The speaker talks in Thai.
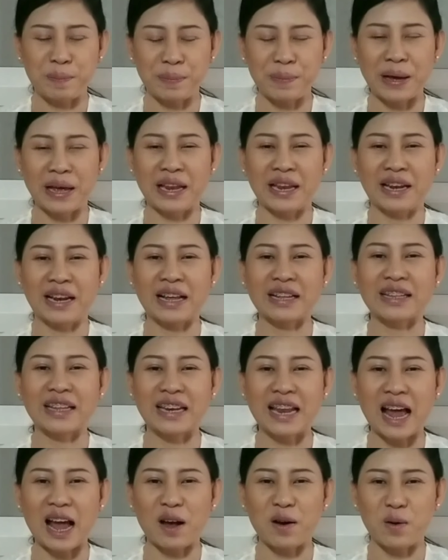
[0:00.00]
เป็นลักษ
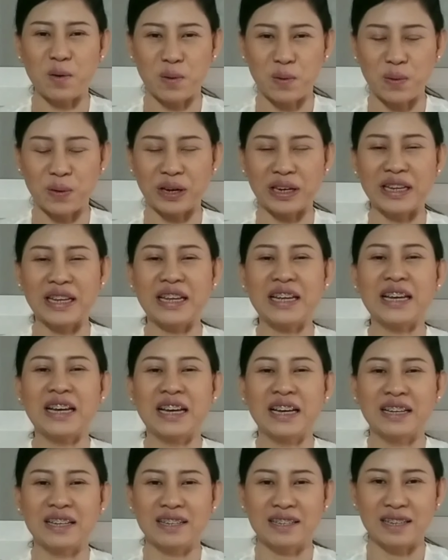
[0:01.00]
ณะของคนที่
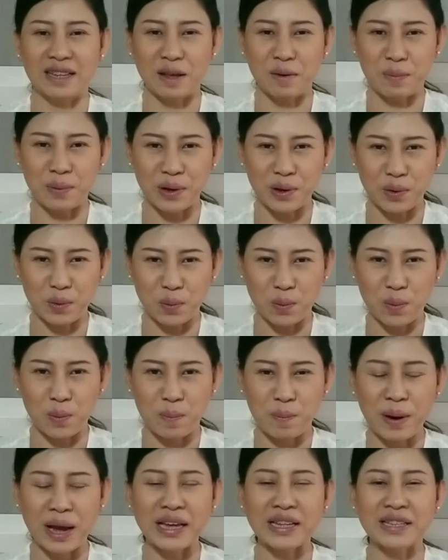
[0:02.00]
สีผิว
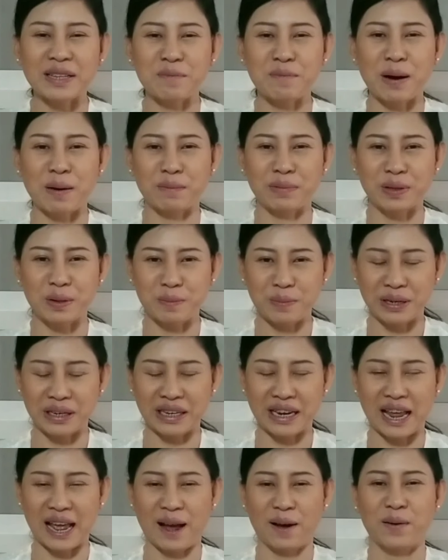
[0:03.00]
ไม่สม่ำเสมอ
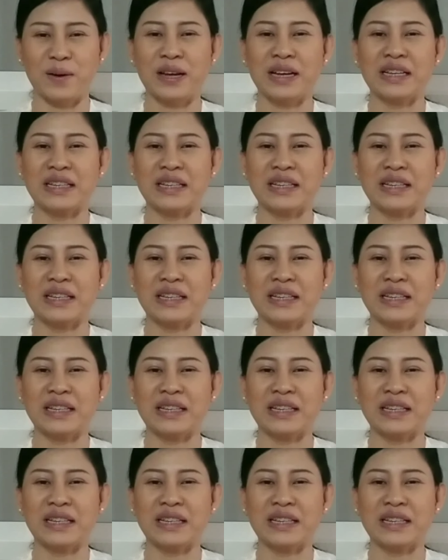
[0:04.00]
แล้ว